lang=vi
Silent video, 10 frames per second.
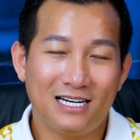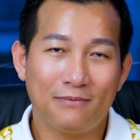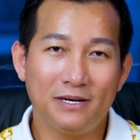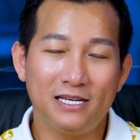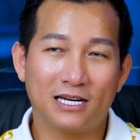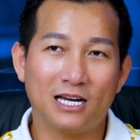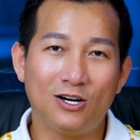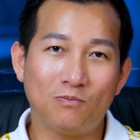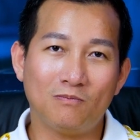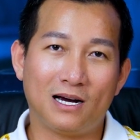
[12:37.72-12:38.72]
là bởi vì cái
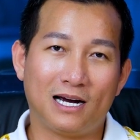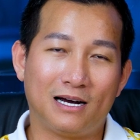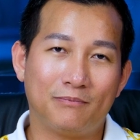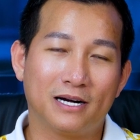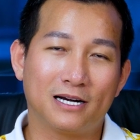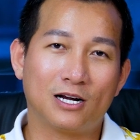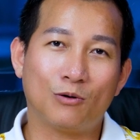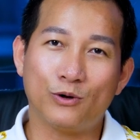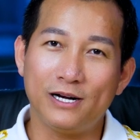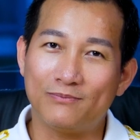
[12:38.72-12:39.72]
lúc mà mình
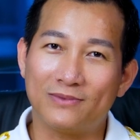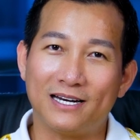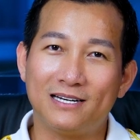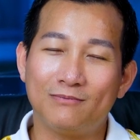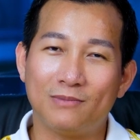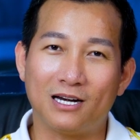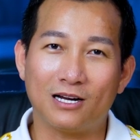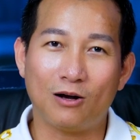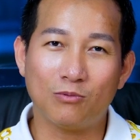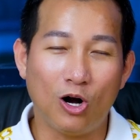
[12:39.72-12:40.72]
không có điềm tĩnh mình
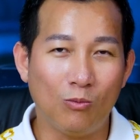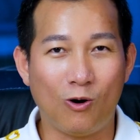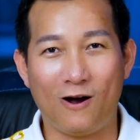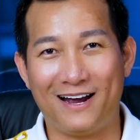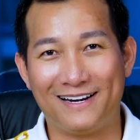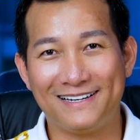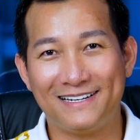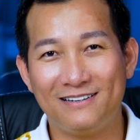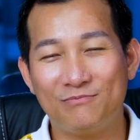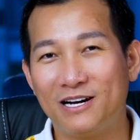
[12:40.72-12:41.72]
không ôn hòa đó
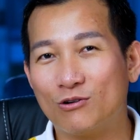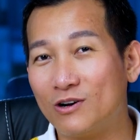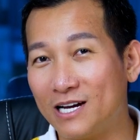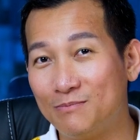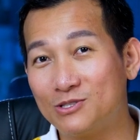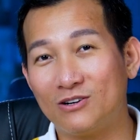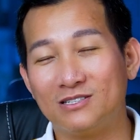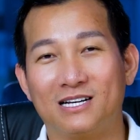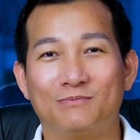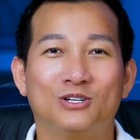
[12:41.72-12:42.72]
mình đâu có kiểm soát
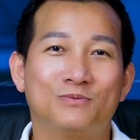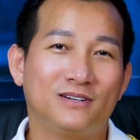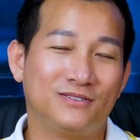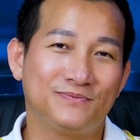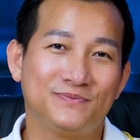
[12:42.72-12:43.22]
được cảm xúc đâu